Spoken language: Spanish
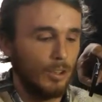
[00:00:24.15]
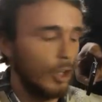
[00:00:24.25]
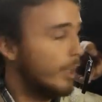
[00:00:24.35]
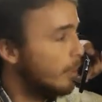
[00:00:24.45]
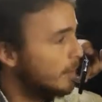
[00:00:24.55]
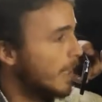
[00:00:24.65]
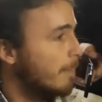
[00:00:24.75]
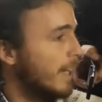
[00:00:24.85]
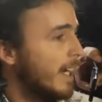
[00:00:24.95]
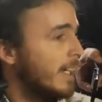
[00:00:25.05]
dos denuncias
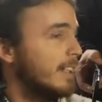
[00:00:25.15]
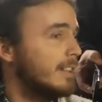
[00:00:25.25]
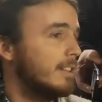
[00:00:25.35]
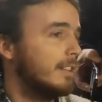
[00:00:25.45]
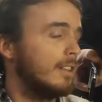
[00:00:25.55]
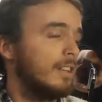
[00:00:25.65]
penales.